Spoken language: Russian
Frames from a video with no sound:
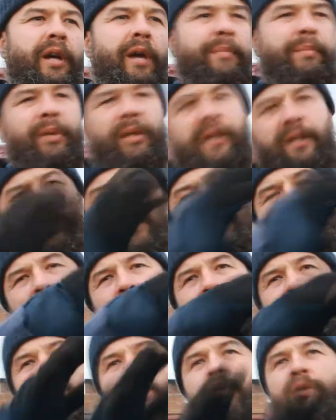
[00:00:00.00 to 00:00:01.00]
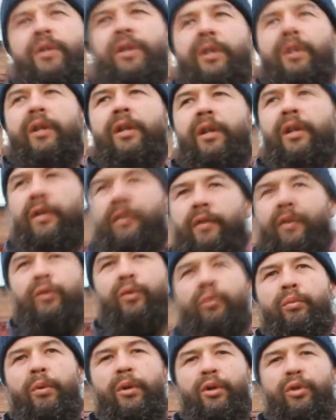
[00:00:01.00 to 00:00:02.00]
Капельки собираются
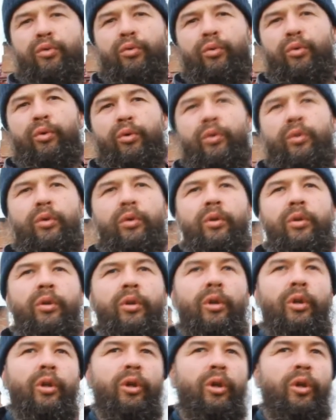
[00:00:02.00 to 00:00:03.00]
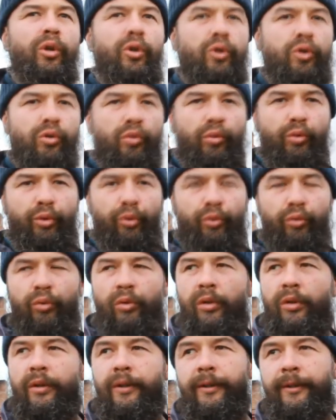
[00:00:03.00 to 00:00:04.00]
в большую струю.
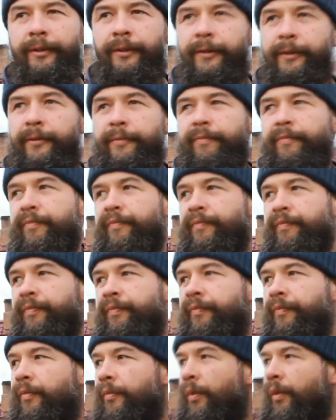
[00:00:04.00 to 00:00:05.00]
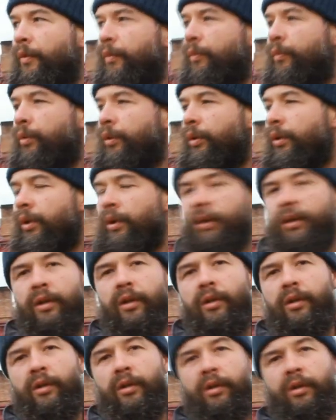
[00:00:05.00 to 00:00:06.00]
Ну, вот,
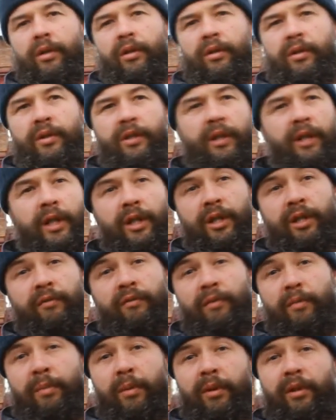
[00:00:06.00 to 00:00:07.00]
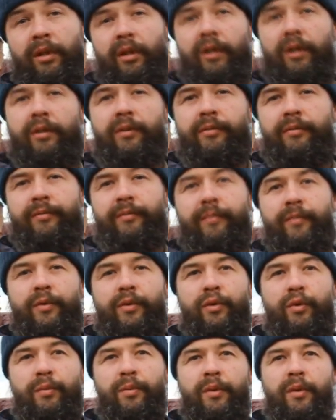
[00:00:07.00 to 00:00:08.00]
а задача выполнена,
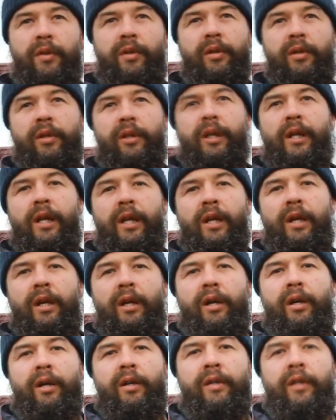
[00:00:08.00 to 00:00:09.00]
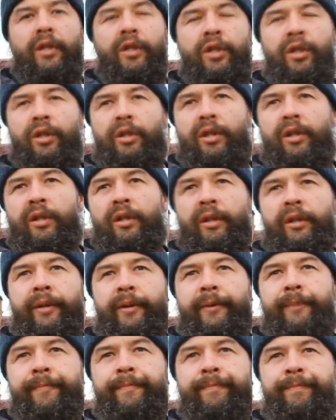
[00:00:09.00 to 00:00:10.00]
собственно. Значит,
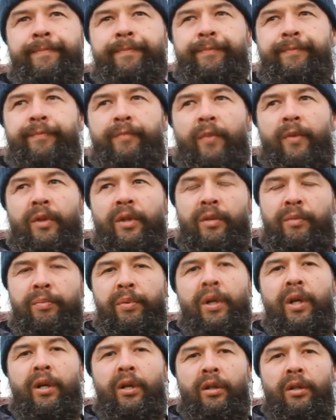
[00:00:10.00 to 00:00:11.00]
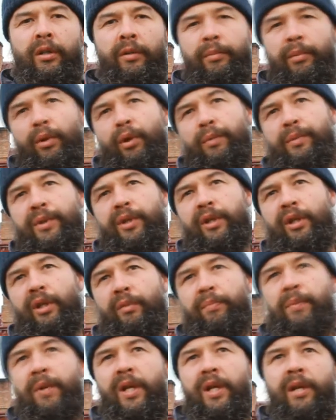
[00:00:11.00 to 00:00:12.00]
э, теперь наберемся
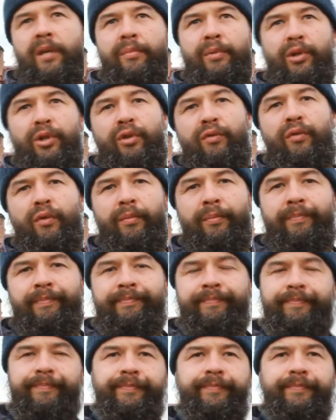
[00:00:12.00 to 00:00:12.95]
терпения, поживем,